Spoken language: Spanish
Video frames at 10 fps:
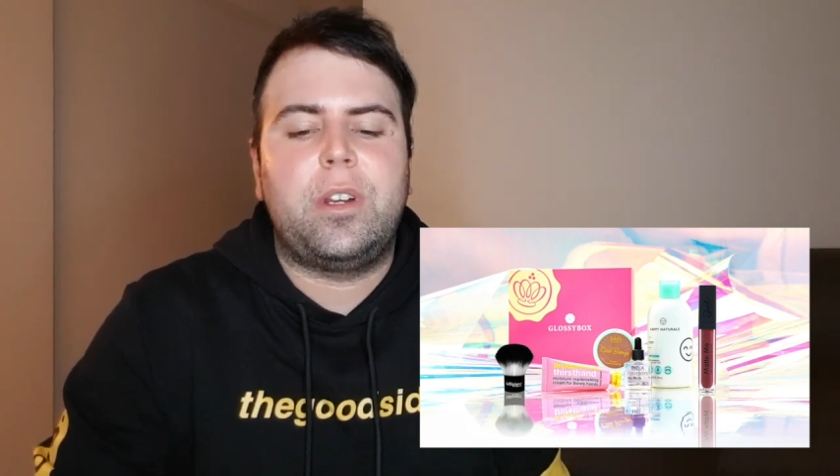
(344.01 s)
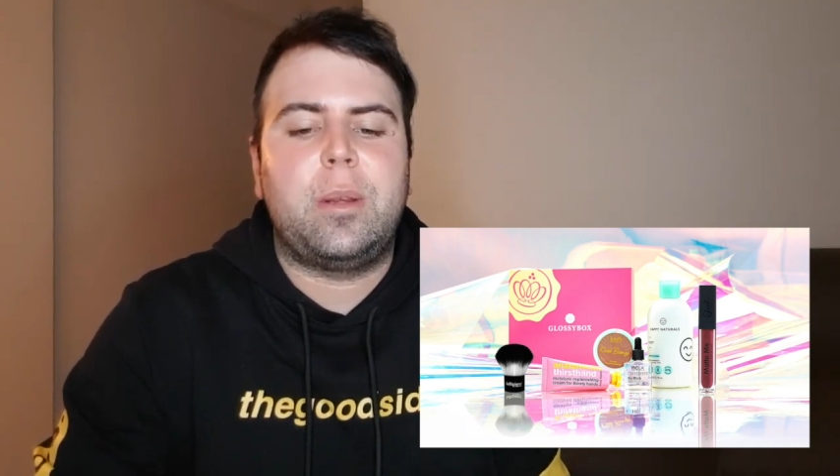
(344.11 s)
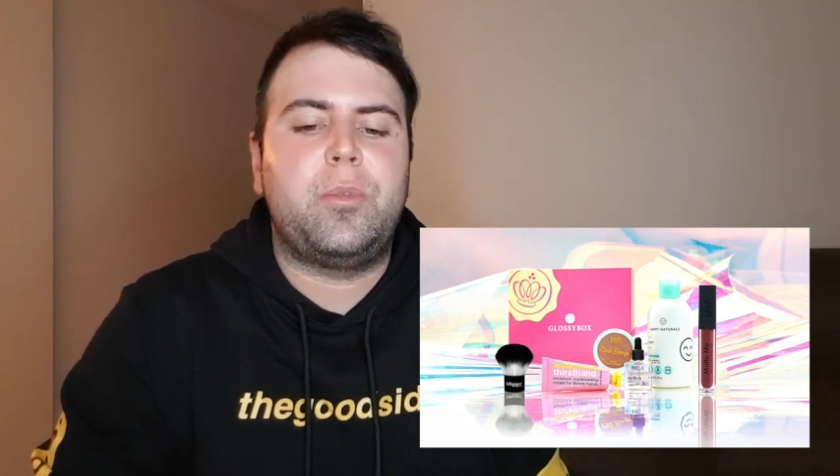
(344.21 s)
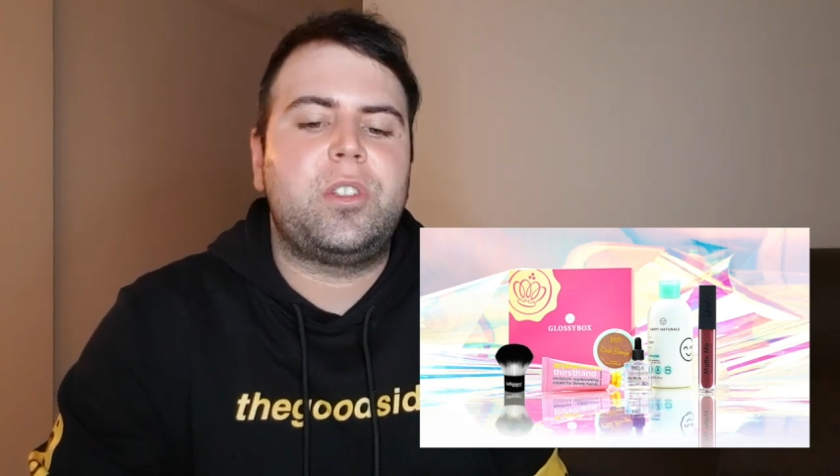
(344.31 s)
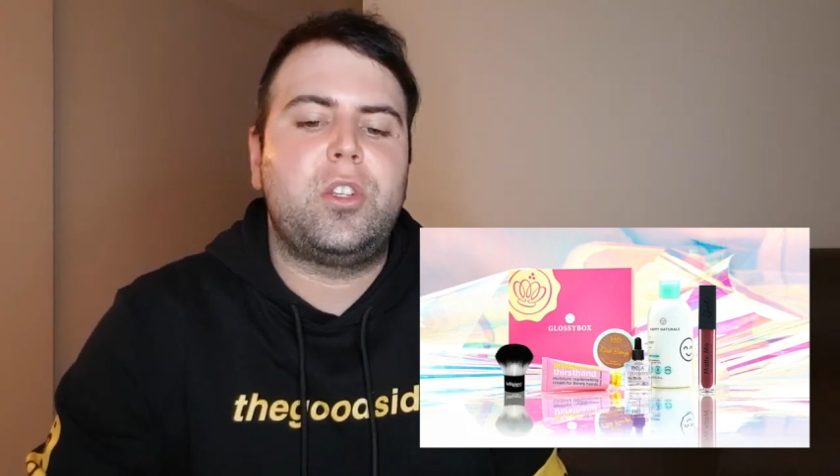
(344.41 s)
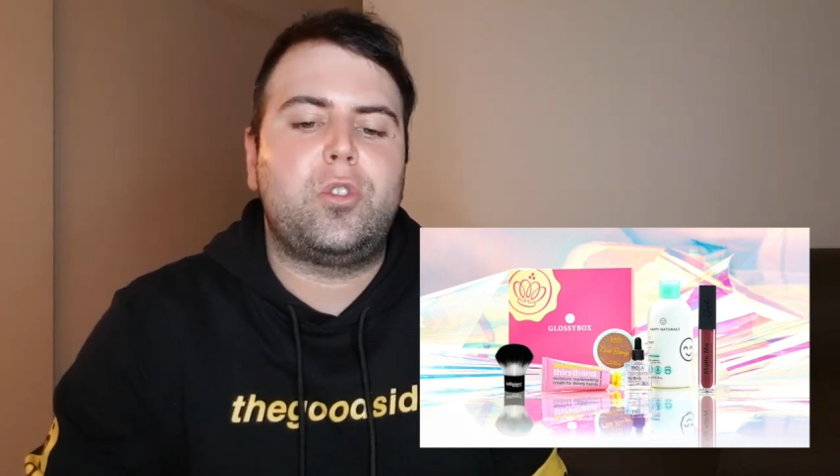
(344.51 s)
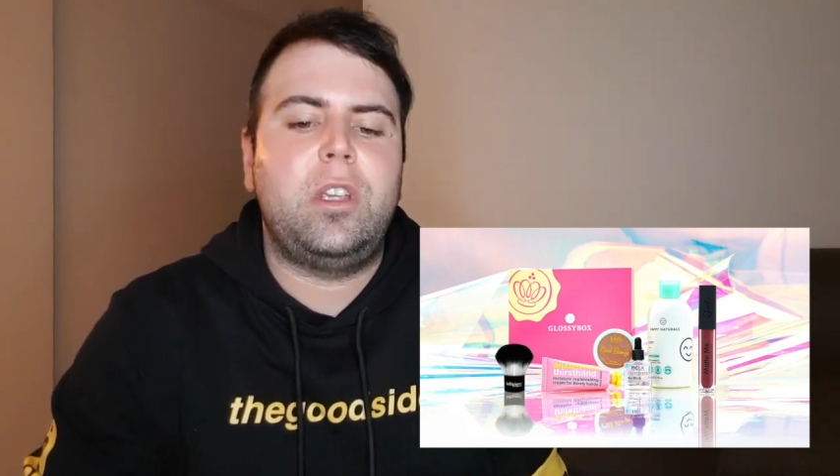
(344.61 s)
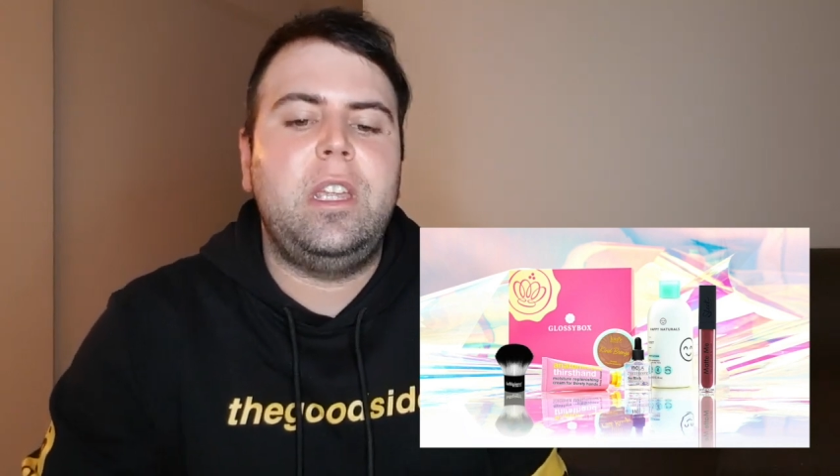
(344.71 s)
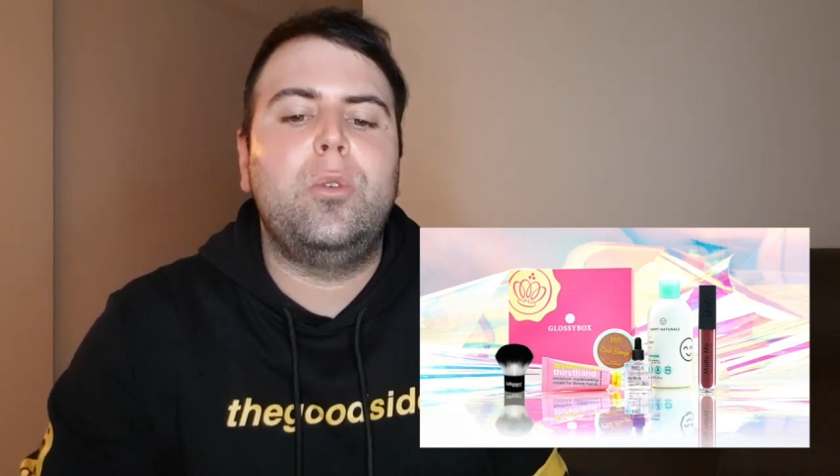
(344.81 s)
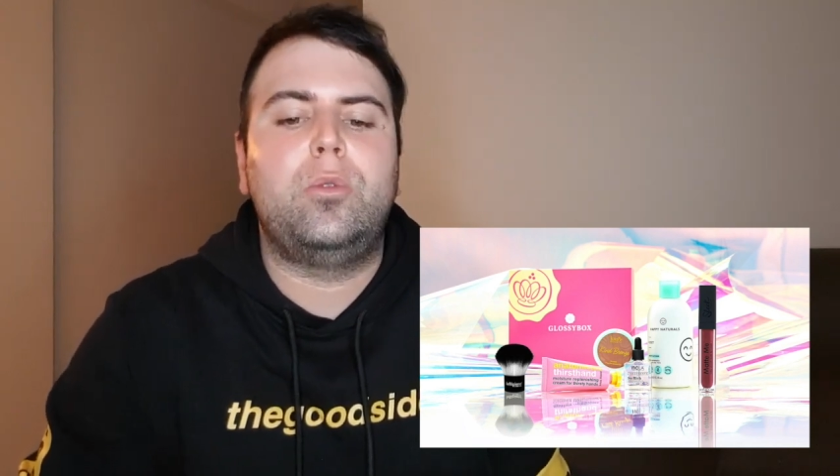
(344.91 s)
cremosa
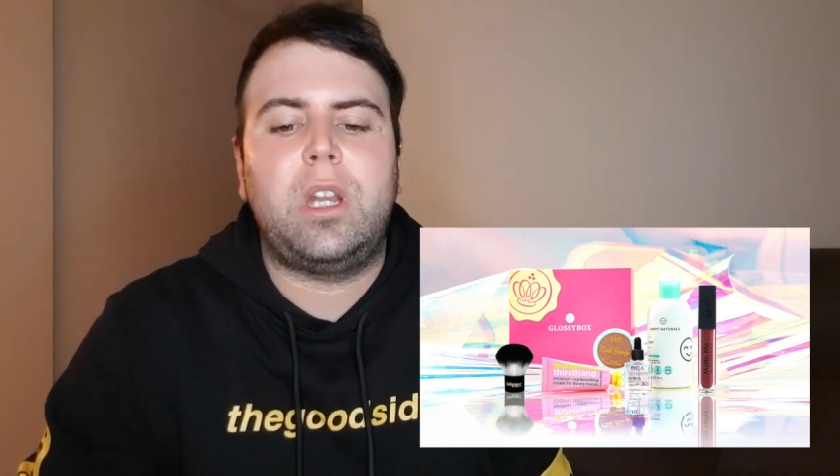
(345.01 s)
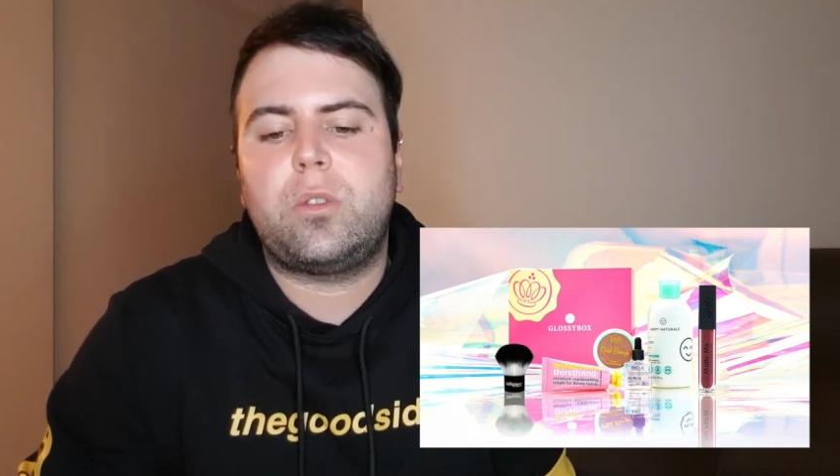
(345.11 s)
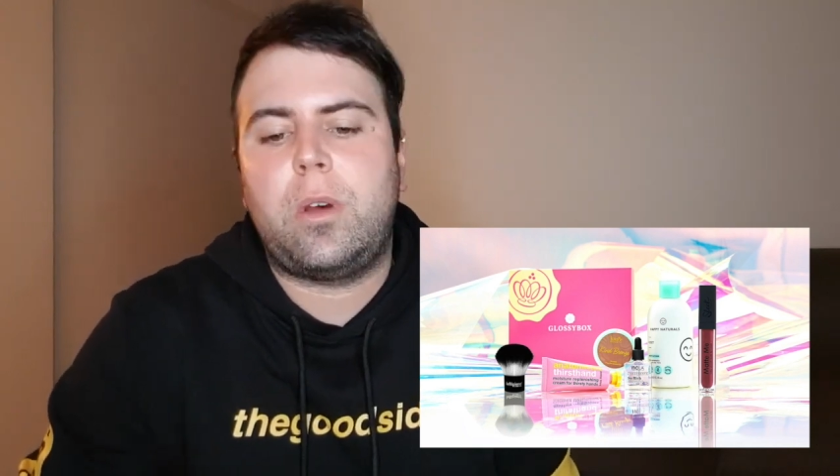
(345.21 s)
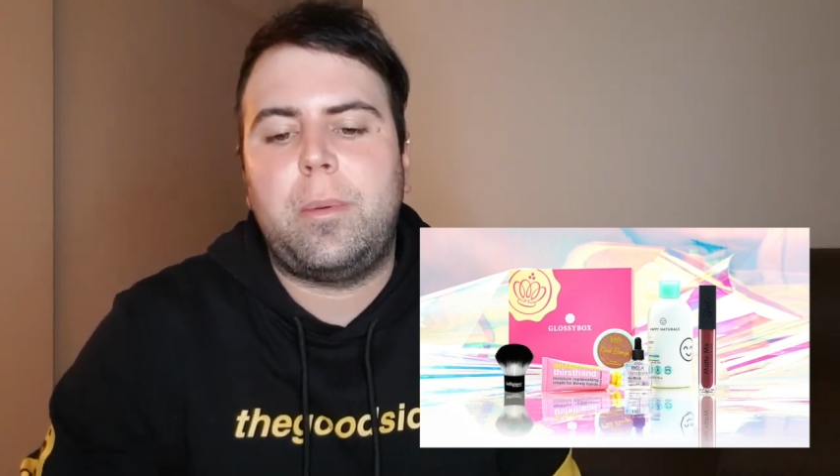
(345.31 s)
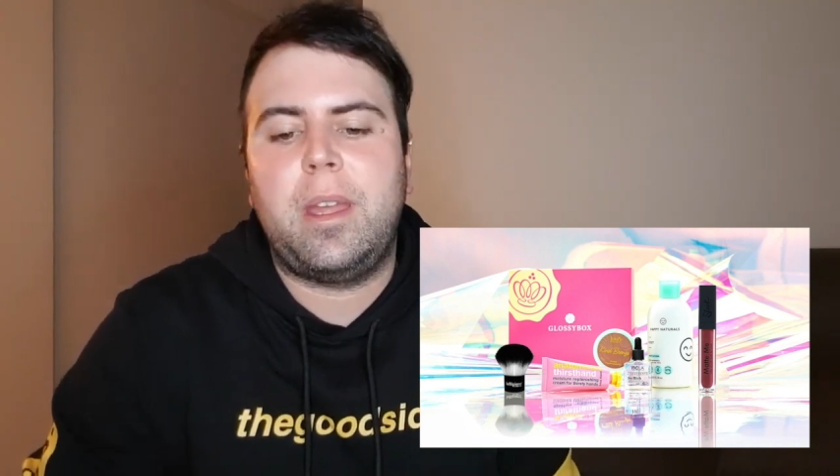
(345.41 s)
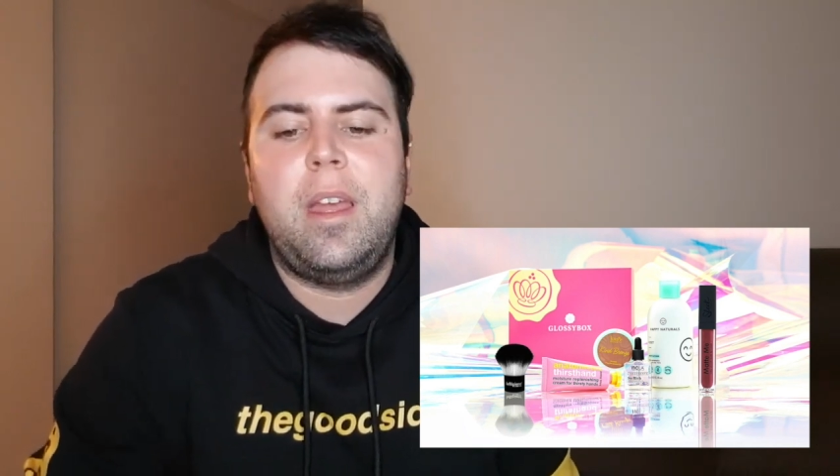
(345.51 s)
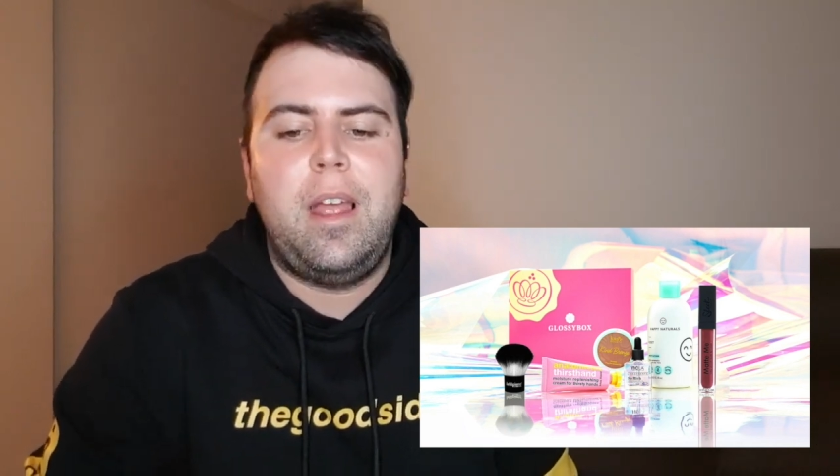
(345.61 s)
y ultra suave.